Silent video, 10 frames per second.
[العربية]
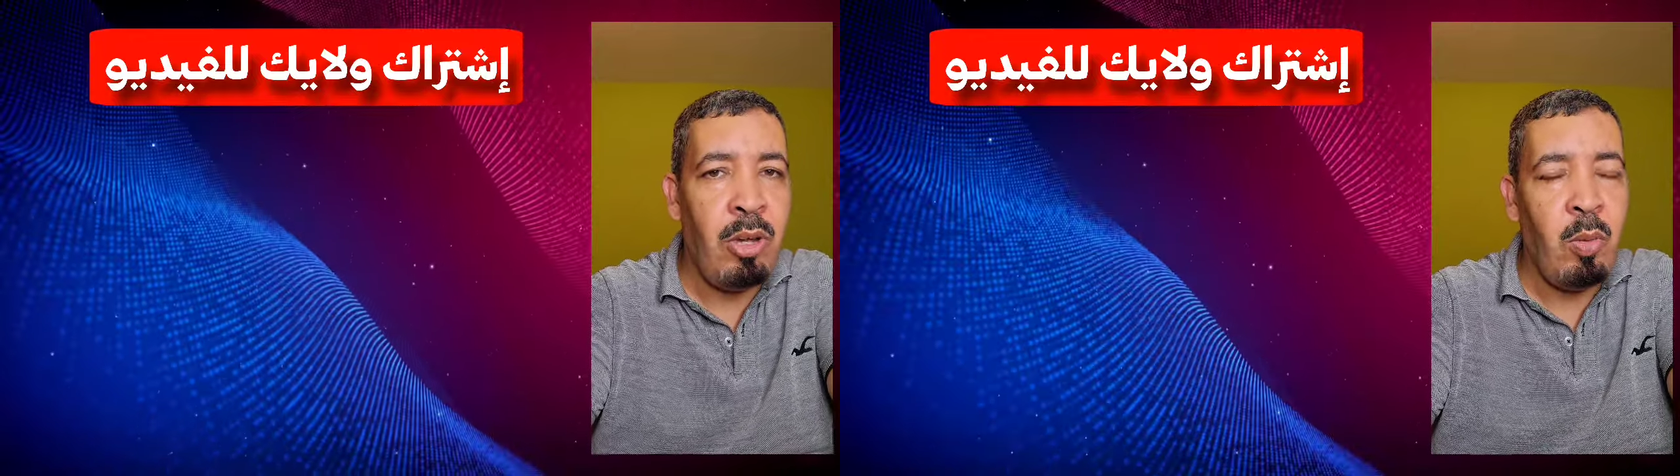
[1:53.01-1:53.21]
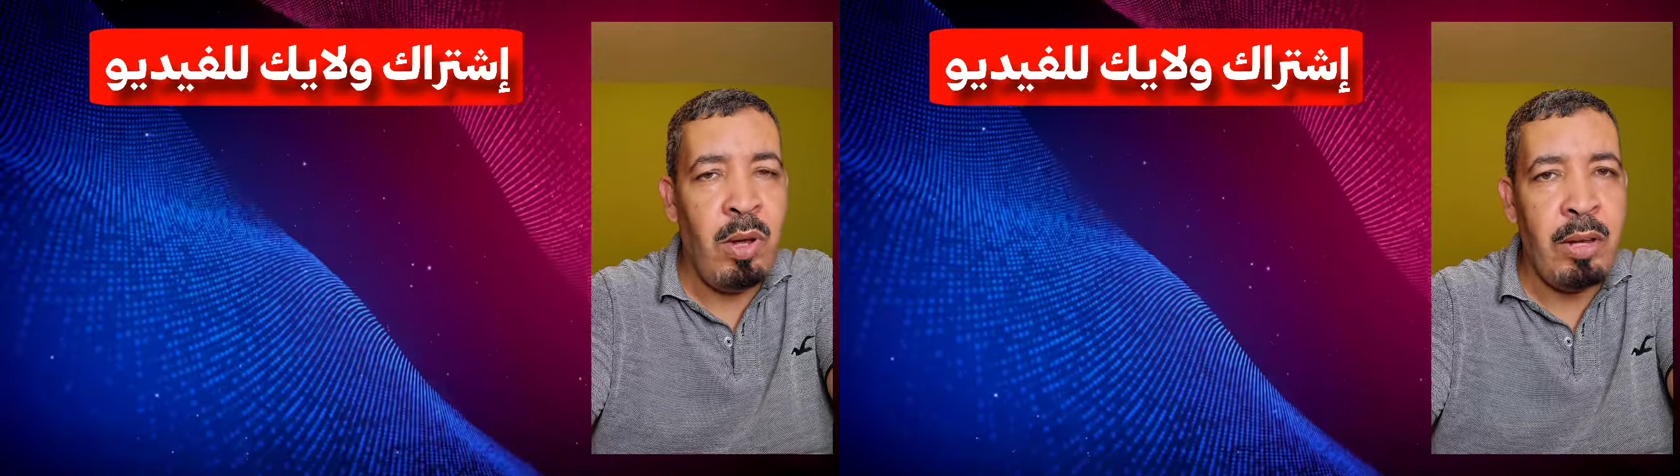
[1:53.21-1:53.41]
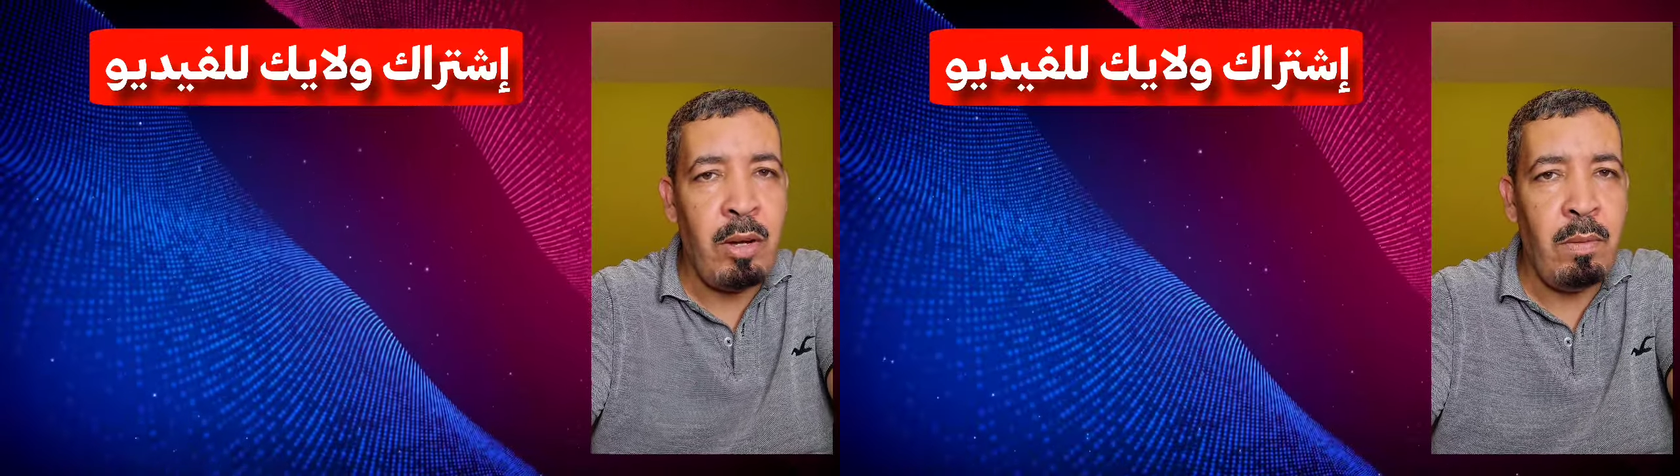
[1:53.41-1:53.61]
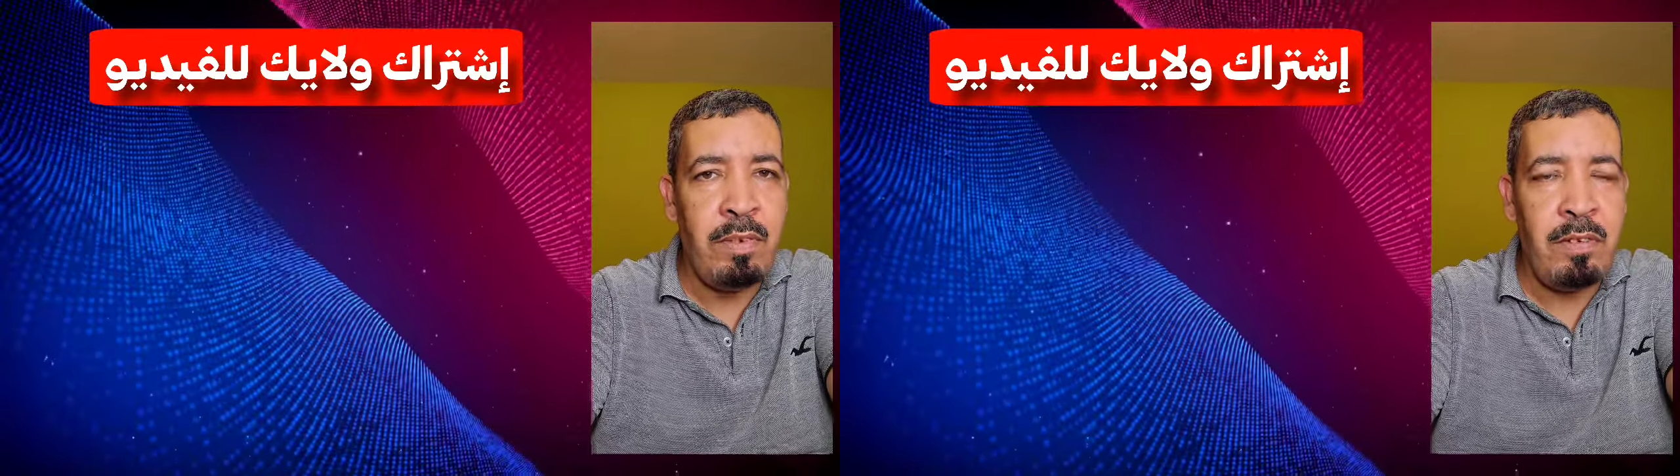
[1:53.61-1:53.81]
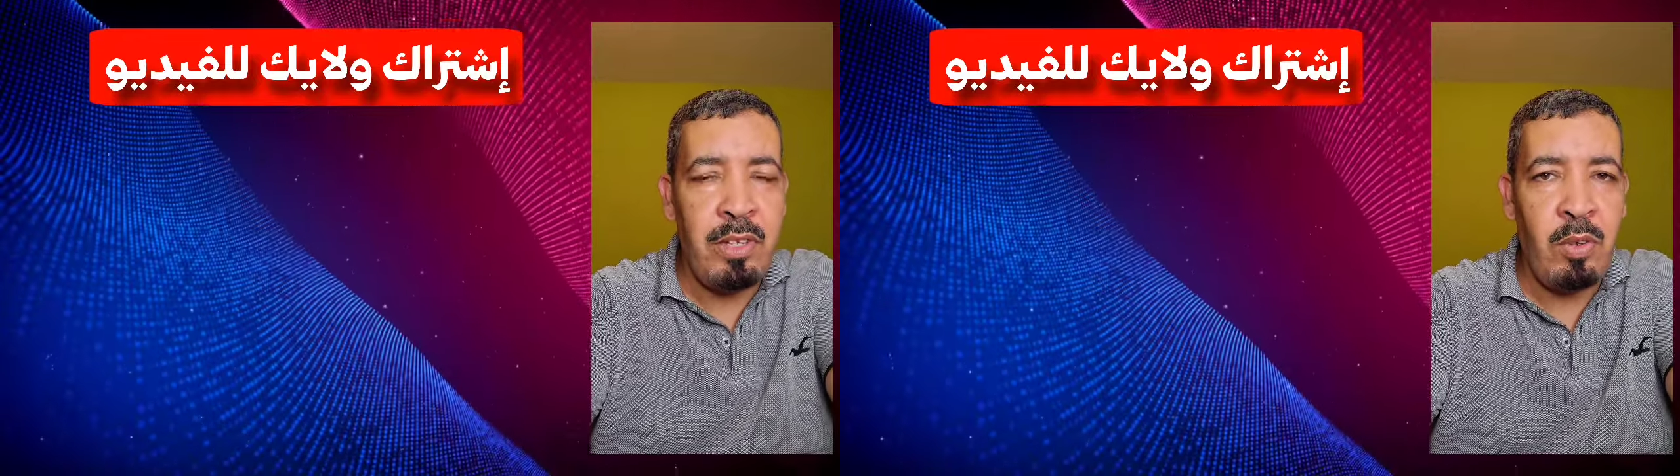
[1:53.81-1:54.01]
وأراكم
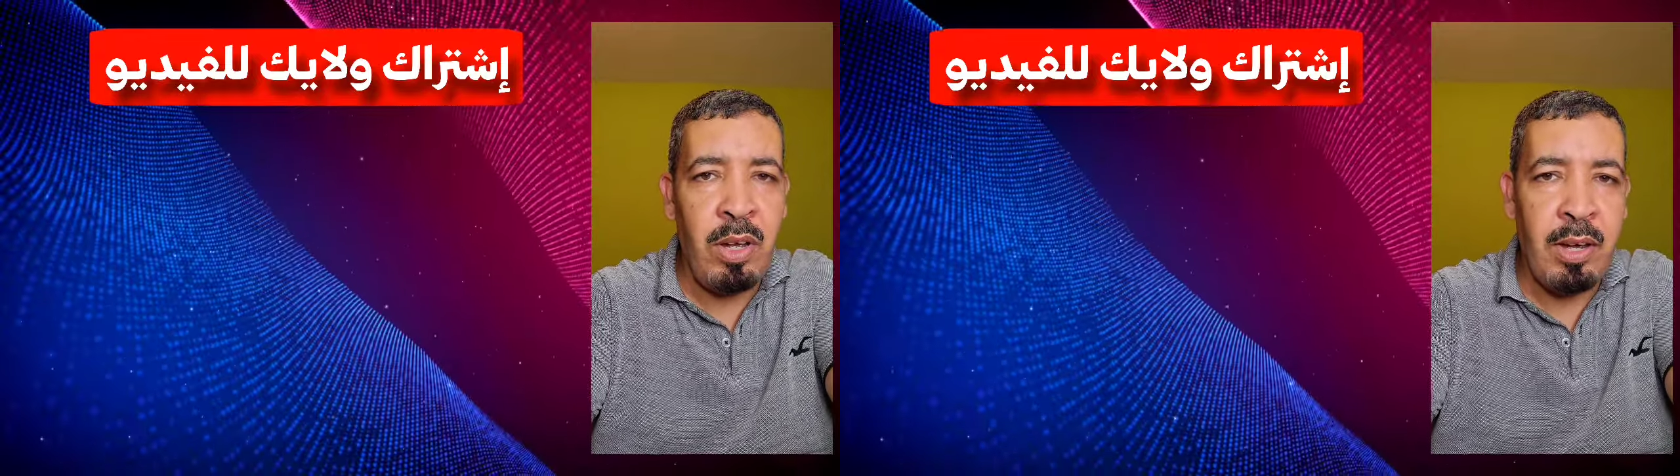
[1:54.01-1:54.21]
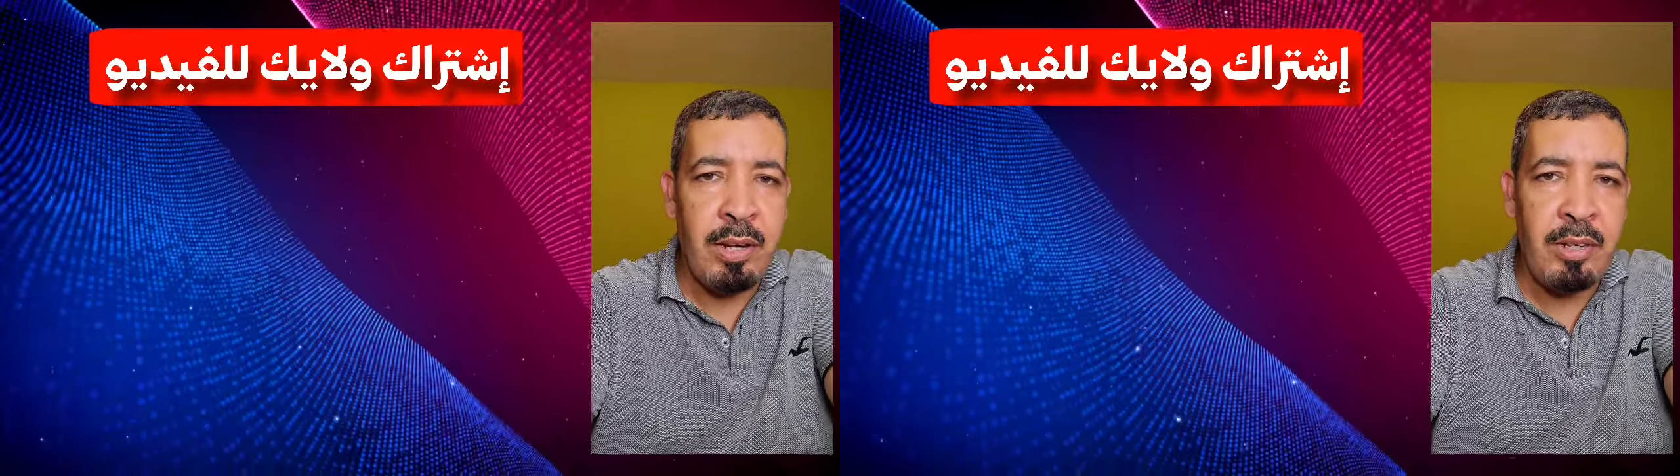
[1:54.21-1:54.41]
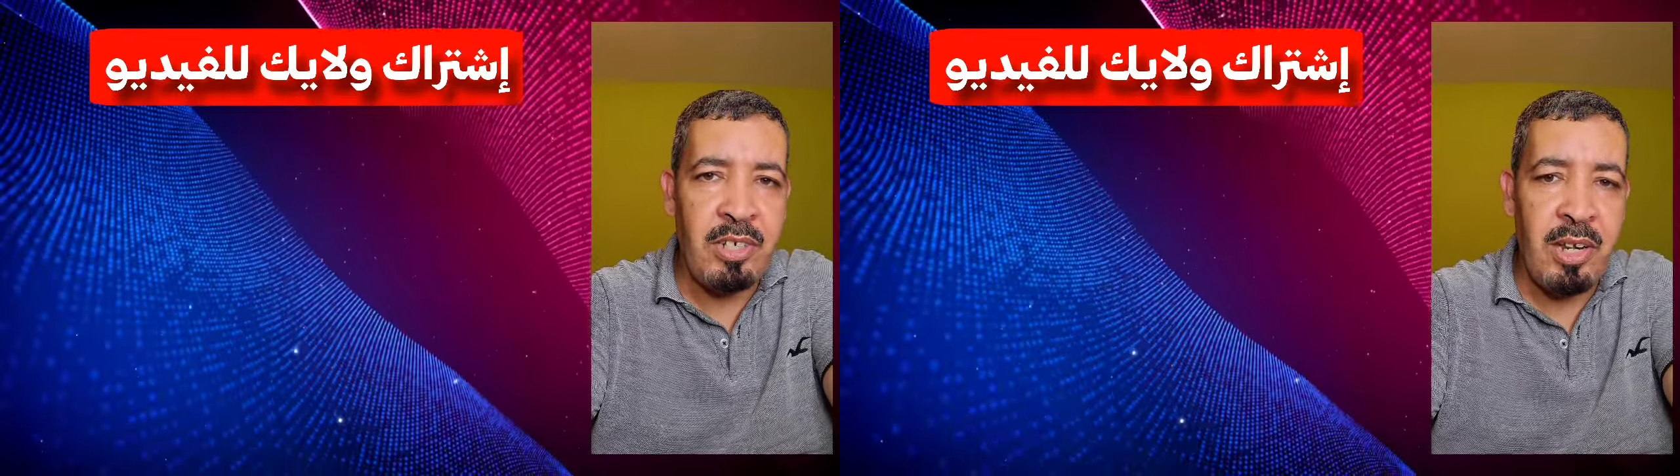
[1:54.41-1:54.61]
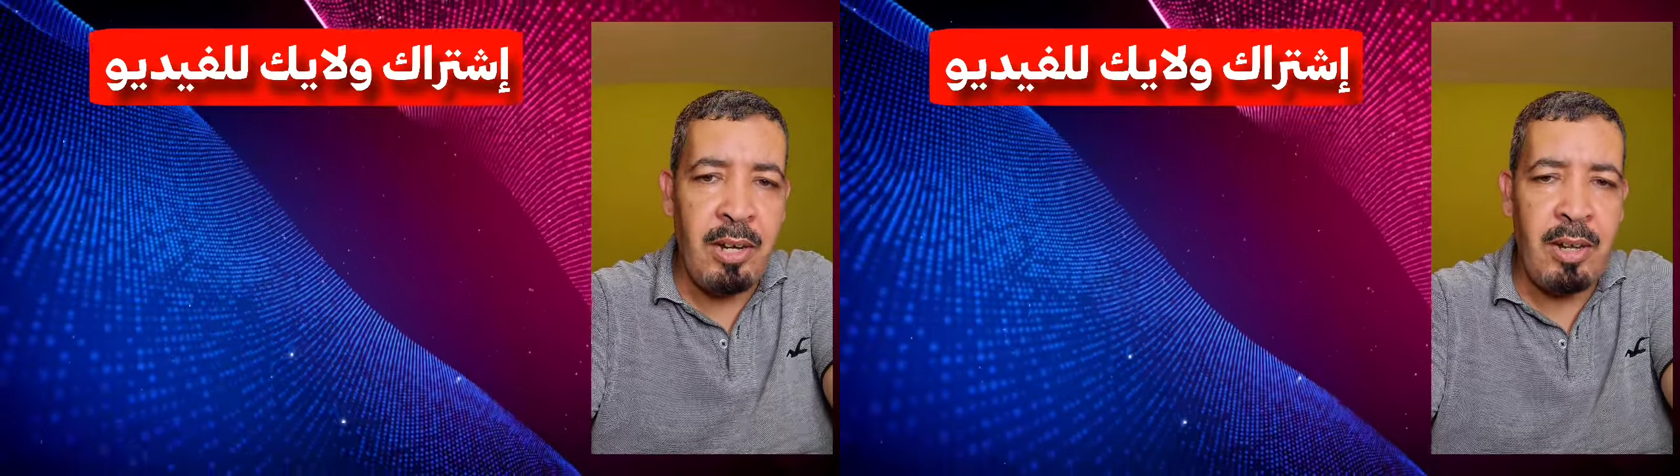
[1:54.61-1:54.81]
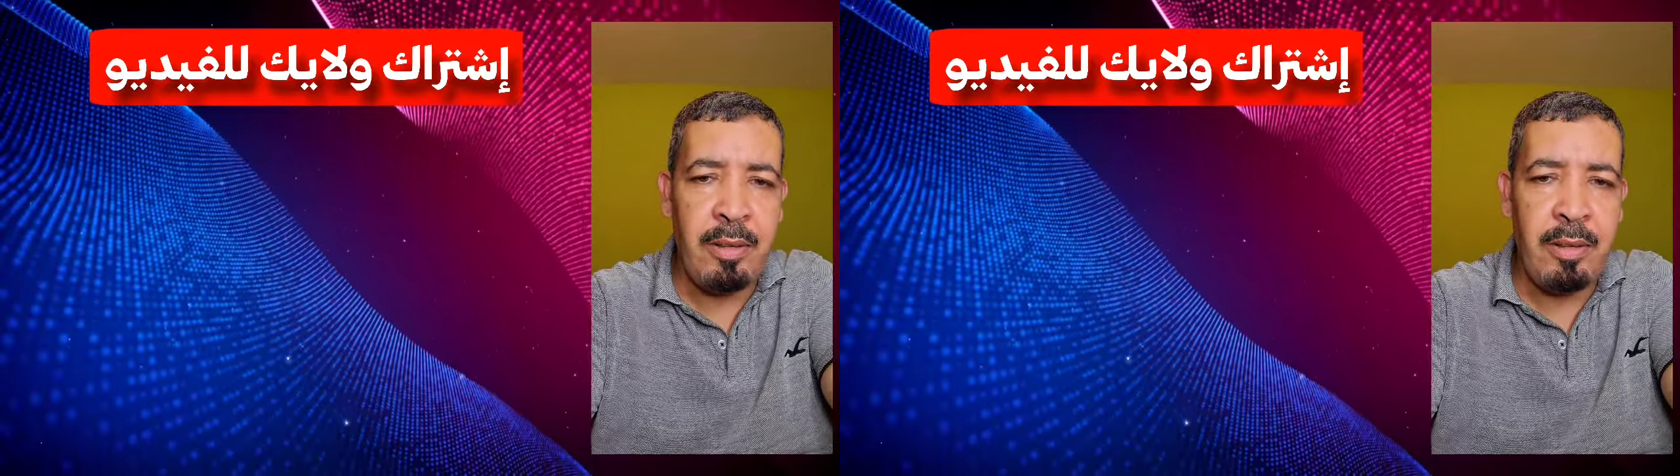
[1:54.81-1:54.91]
في فيديو آخر إن شاء الله